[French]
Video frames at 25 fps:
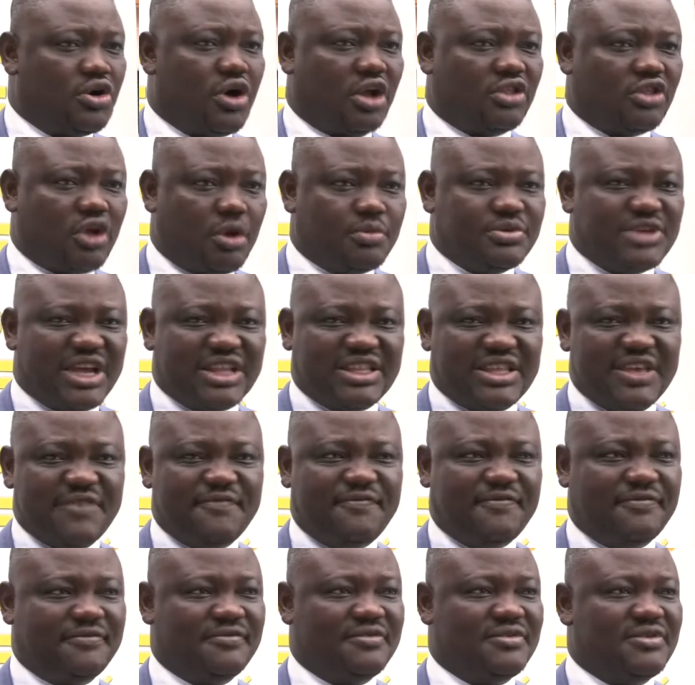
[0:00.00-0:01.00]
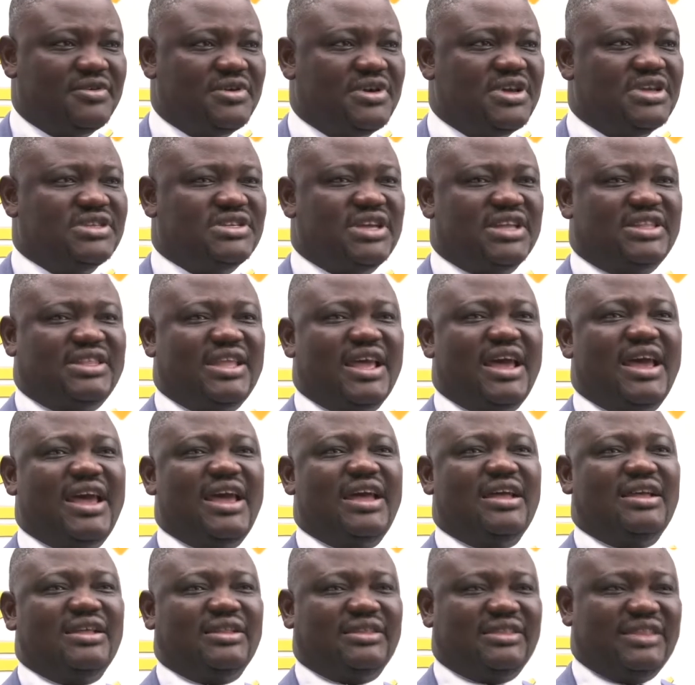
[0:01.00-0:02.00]
Notre objectif,
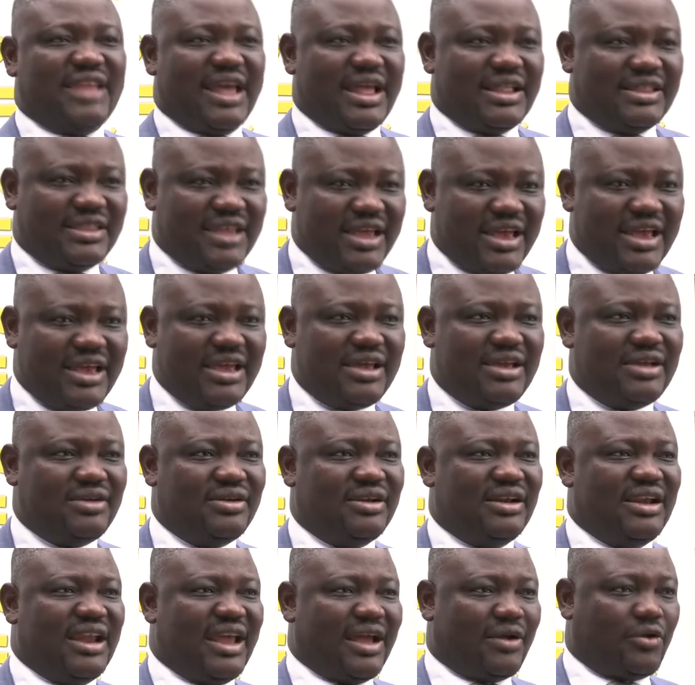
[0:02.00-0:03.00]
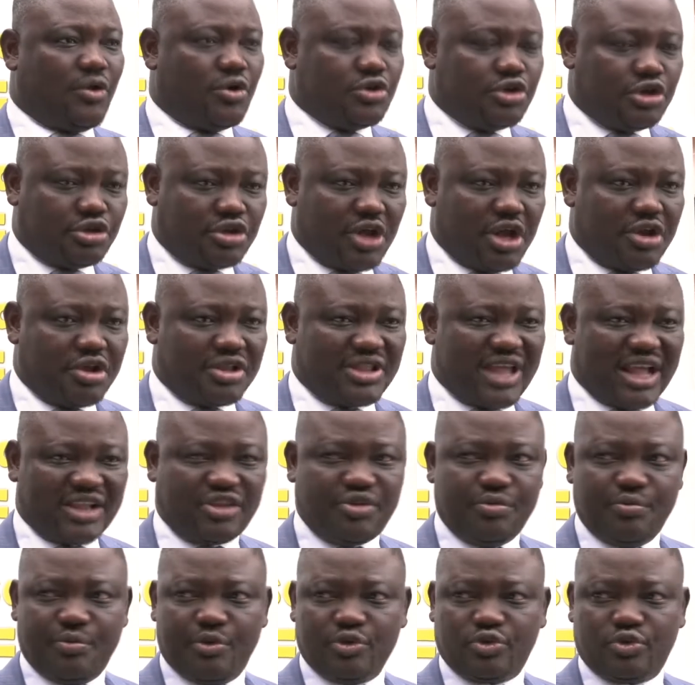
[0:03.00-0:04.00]
c'était d'aider les conducteurs de
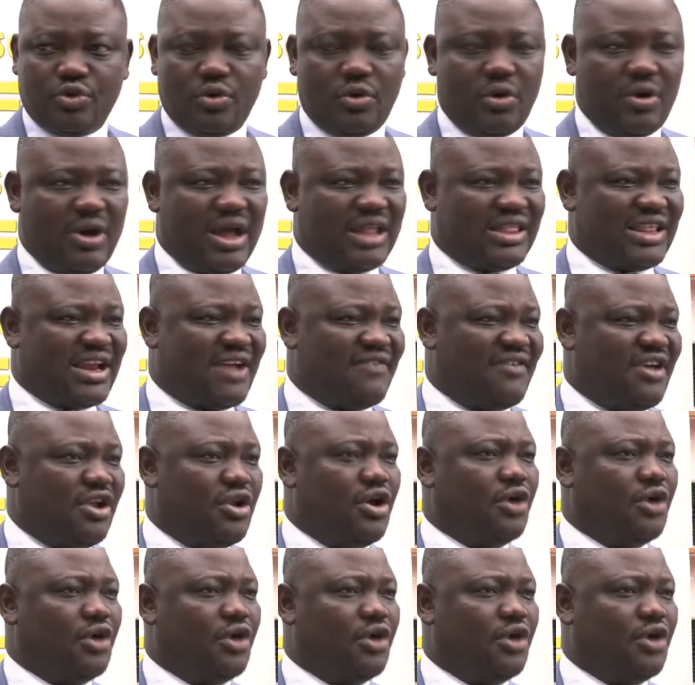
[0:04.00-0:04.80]
Tatu Moto à travers